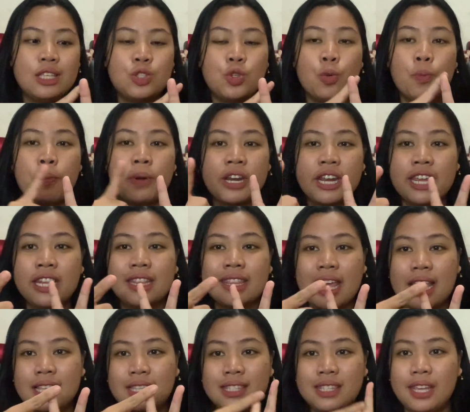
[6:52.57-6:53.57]
super
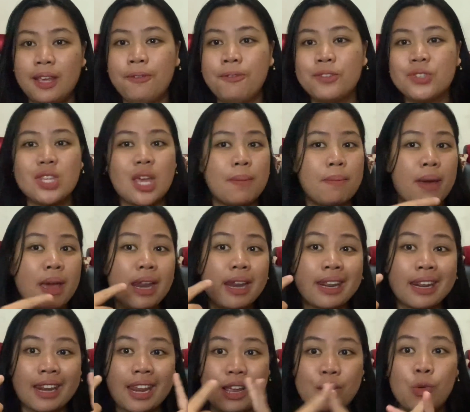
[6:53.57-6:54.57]
intensif sama
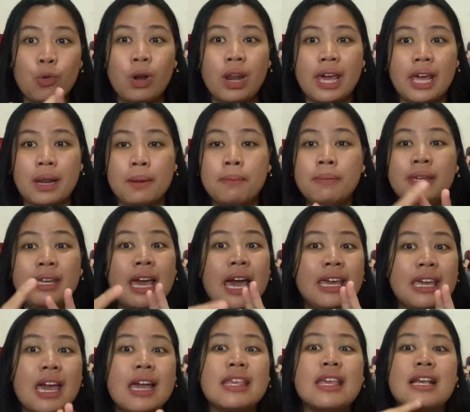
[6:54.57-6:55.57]
reguler
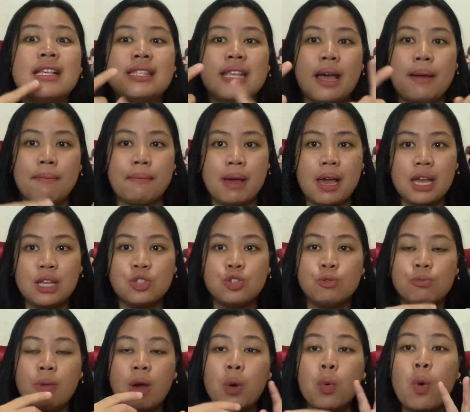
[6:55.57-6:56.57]
biayanya sama
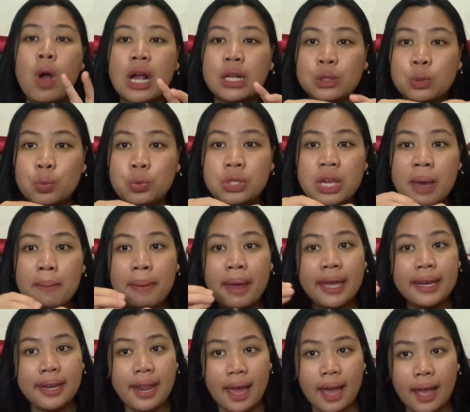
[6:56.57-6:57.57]
cuman waktunya
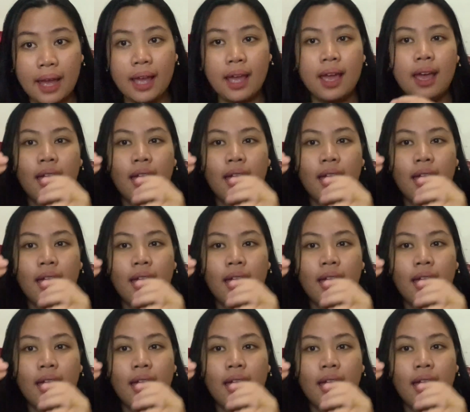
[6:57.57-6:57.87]
beda